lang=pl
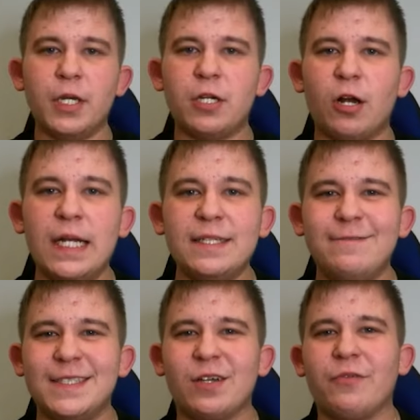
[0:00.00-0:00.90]
Moi
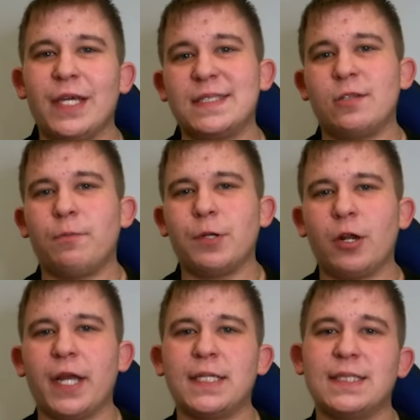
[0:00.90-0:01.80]
kochani widzowie, jest to
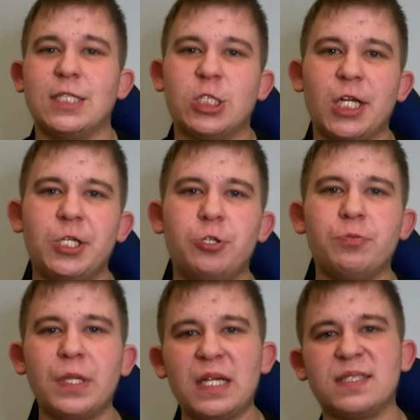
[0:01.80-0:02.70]
projekt
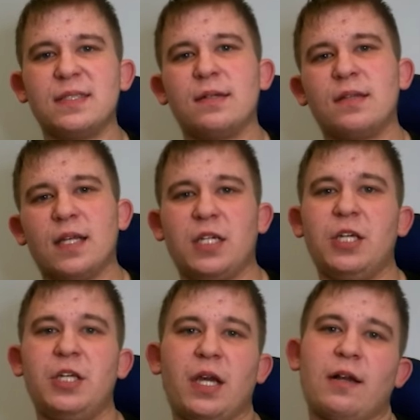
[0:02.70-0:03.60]
sześciu miast,
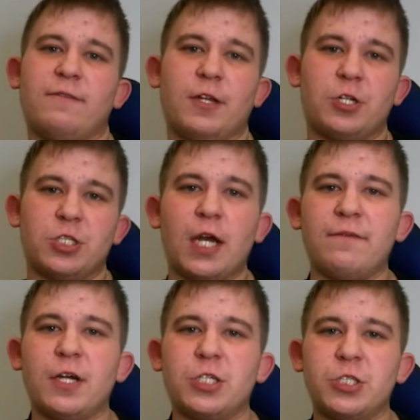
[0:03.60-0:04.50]
takich jak
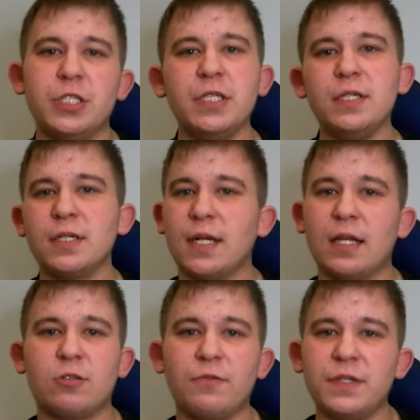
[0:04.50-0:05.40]
Warszawa czy
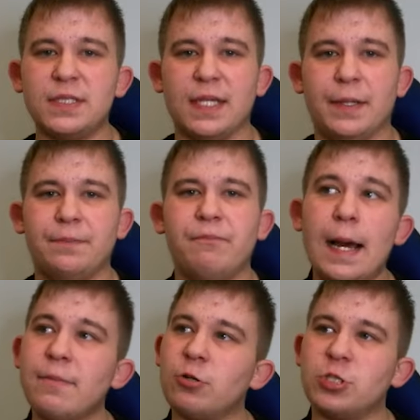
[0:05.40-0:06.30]
Katowice,
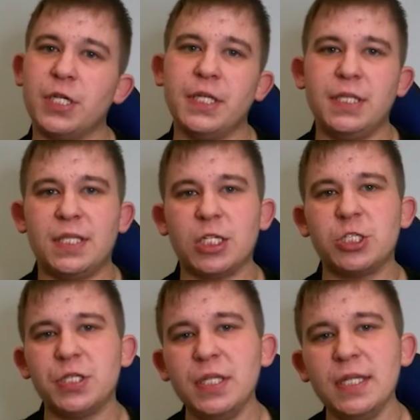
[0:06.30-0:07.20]
a może i
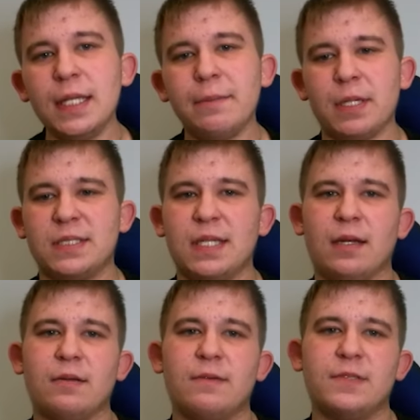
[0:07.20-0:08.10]
też inne
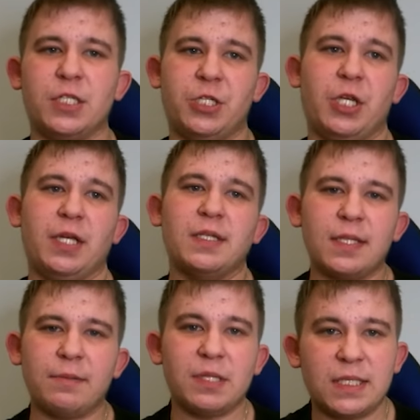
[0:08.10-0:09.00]
miasta. W sensie
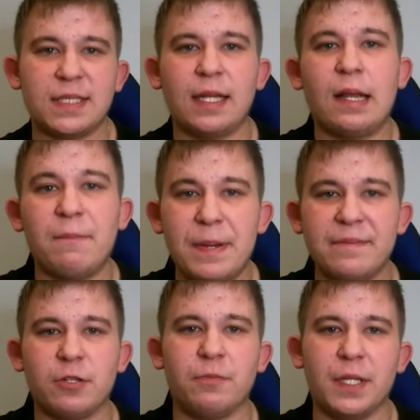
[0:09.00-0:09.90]
inne miasta na
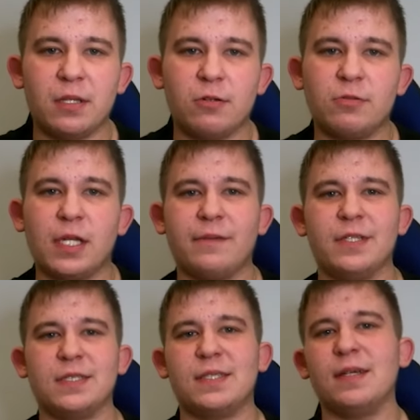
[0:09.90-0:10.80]
pewno będą, tak
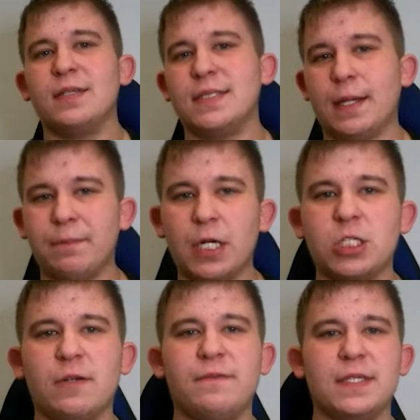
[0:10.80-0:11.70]
więc
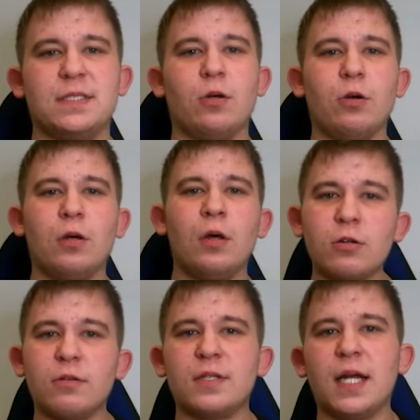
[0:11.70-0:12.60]
zapraszam Was do
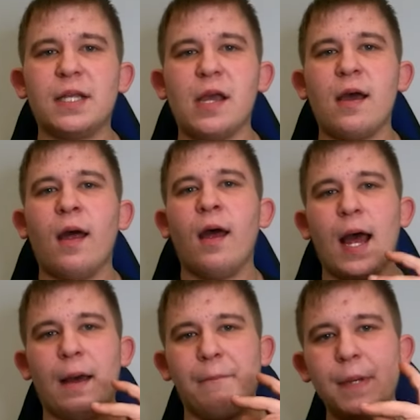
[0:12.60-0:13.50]
oglądania,
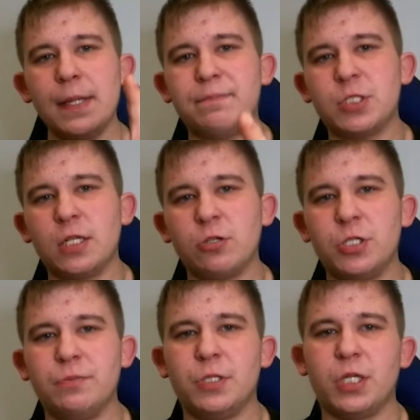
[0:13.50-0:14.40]
a my
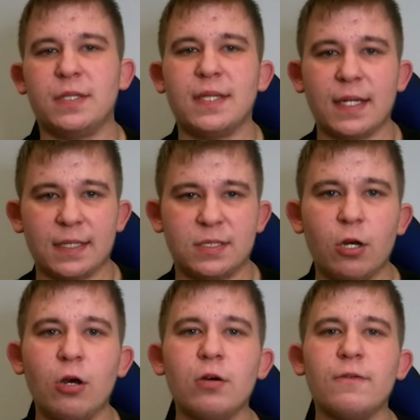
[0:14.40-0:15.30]
przenosimy się teraz
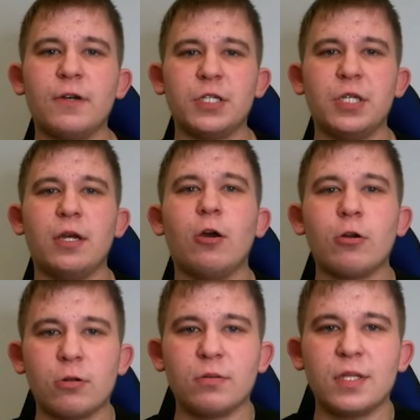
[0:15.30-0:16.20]
do właśnie
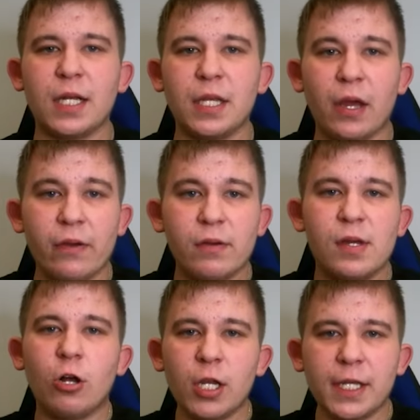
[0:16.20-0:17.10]
oglądania
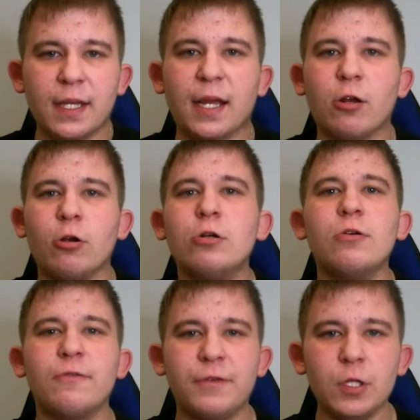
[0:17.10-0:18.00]
kolejnego
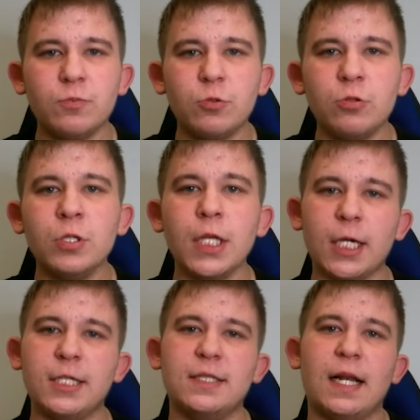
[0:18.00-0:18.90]
filmu,
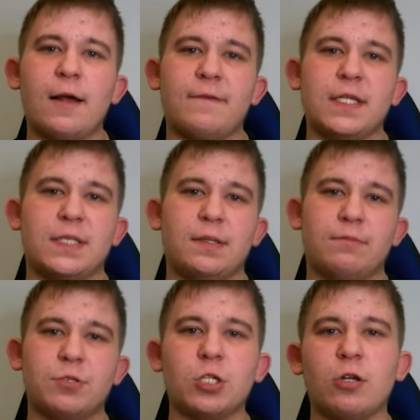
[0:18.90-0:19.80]
jaki dla Was
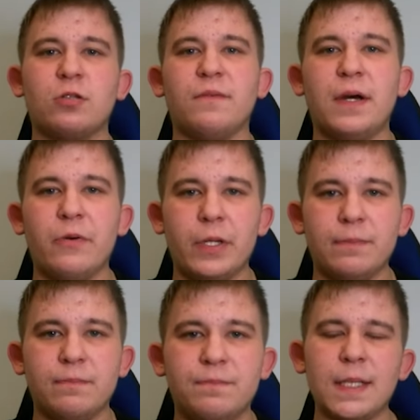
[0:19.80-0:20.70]
przygotowałem.
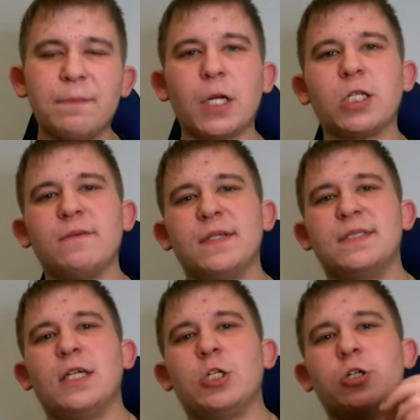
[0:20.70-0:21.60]
Zapraszam
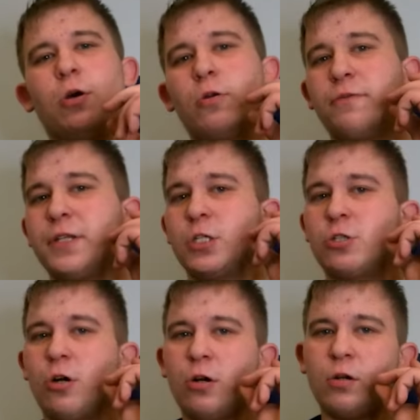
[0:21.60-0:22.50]
Was też
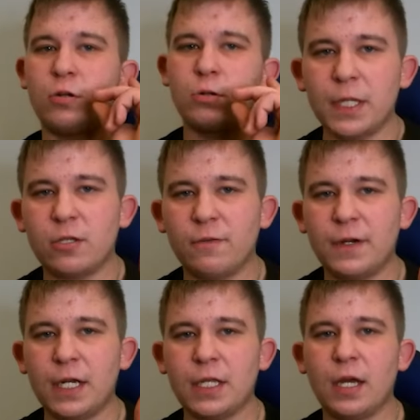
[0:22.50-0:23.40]
również do
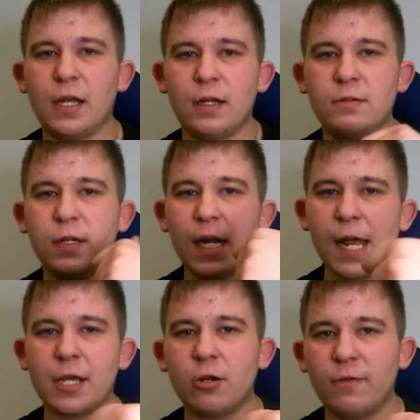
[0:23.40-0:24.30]
komentowania,
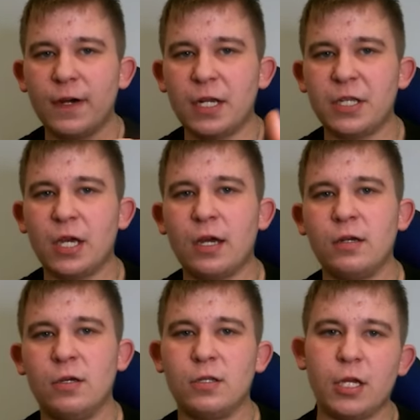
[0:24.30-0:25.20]
lajkowania,
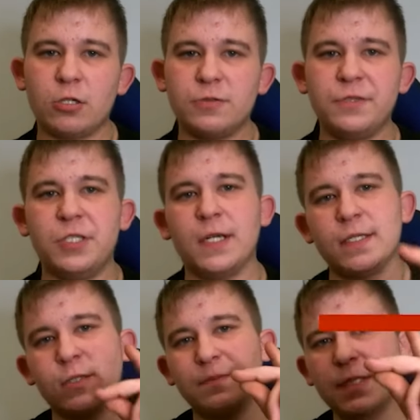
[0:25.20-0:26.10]
no i
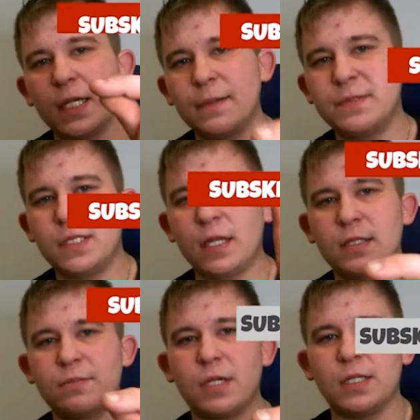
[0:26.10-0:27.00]
oczywiście subskrypcji
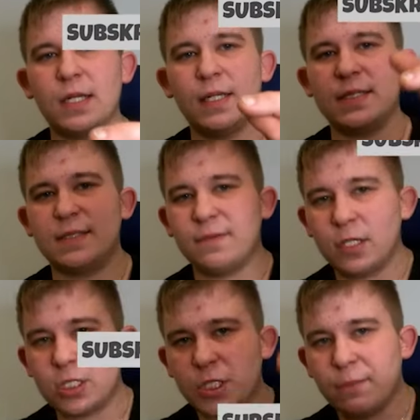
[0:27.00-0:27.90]
na tym kanale z
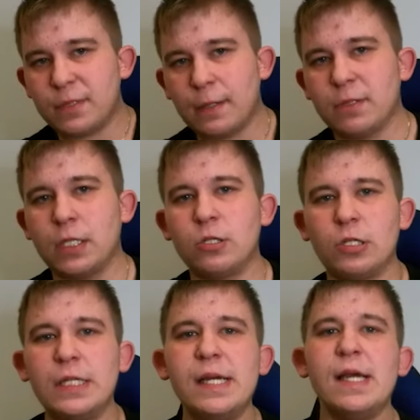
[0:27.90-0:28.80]
dzwoneczkiem tam na
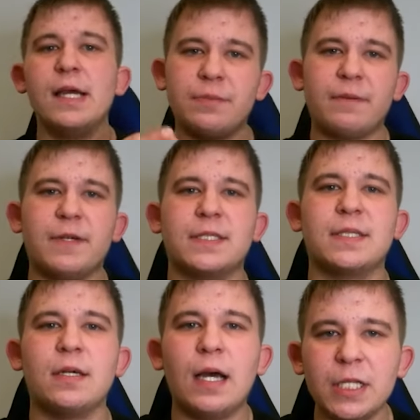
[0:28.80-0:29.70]
dole, żeby
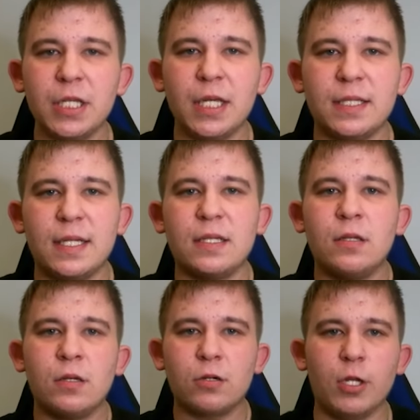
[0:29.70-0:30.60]
Was ani
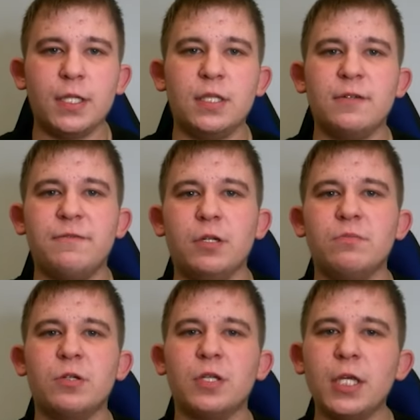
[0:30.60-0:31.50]
jeden kolejny
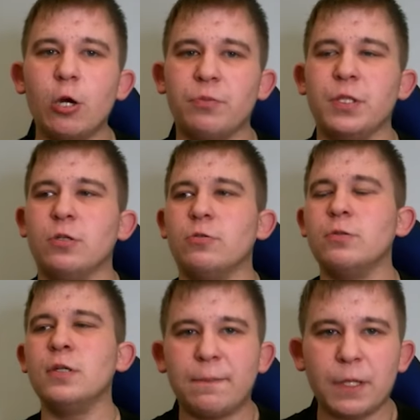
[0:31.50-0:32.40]
film nie ominął.
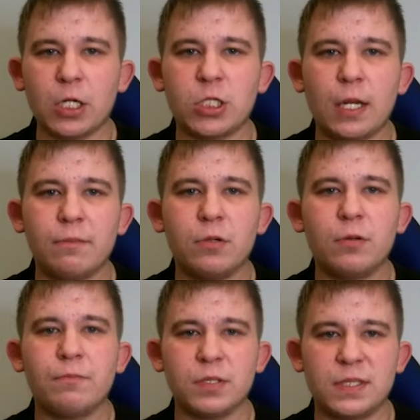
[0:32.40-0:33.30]
Zapraszam,
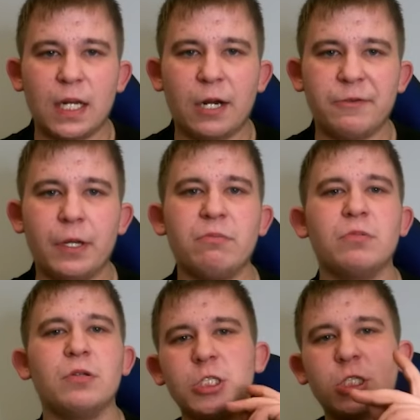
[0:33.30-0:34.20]
pozdrawiam
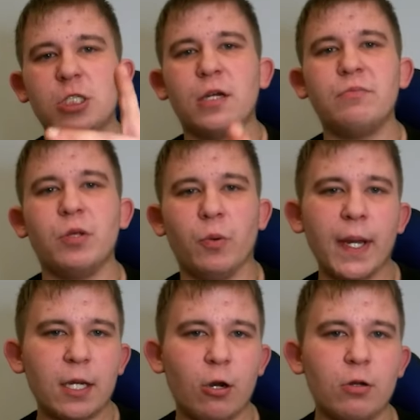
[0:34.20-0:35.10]
i życzę
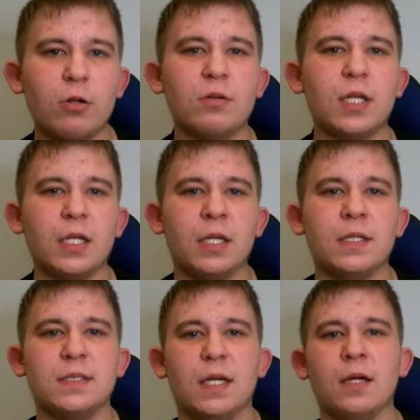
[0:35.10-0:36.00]
miłego
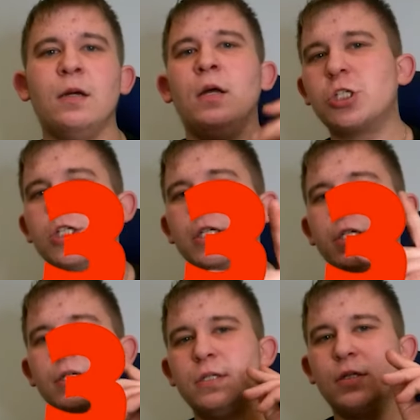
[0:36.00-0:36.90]
oglądania za
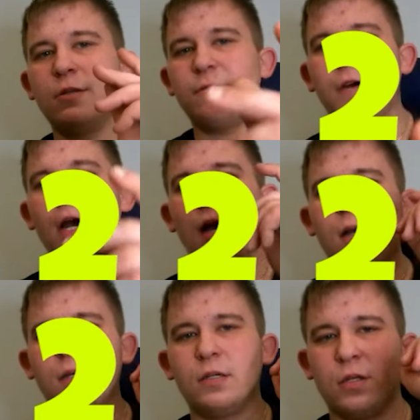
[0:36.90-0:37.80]
3,
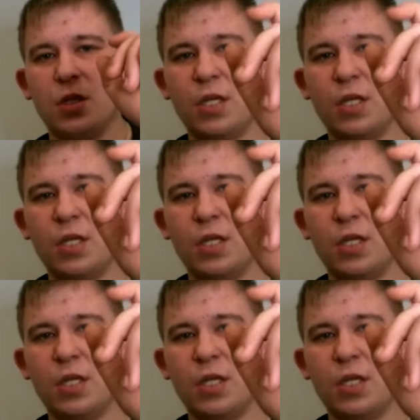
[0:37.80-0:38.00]
2,